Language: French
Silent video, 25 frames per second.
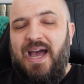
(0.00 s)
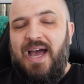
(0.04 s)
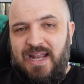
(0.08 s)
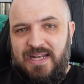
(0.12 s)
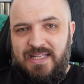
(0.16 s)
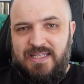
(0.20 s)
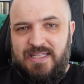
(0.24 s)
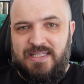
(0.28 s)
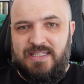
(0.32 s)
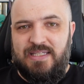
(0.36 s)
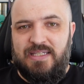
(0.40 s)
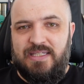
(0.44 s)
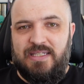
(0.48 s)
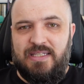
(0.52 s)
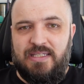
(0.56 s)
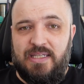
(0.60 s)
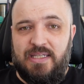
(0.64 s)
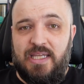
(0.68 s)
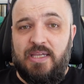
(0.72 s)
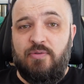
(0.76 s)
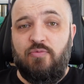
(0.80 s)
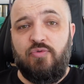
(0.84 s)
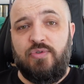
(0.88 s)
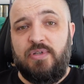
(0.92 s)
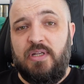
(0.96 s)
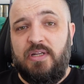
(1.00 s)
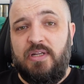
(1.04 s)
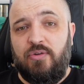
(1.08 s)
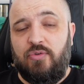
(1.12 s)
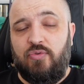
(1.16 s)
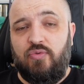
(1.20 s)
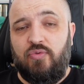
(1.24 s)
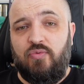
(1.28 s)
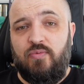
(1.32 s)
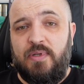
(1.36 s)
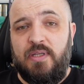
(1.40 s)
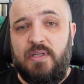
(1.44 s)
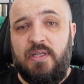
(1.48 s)
allez-y, et vous allez
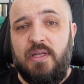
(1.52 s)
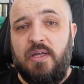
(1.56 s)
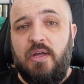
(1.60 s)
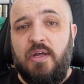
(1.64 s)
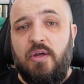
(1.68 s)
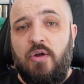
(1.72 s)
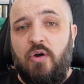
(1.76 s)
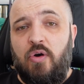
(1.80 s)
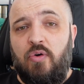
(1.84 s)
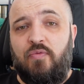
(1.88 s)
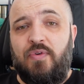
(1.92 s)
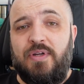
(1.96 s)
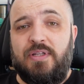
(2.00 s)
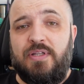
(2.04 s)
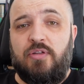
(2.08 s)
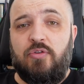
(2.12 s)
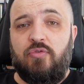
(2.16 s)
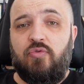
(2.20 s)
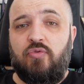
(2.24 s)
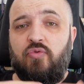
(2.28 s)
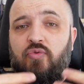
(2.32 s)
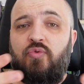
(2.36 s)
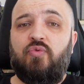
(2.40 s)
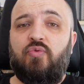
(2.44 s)
retrouver en fait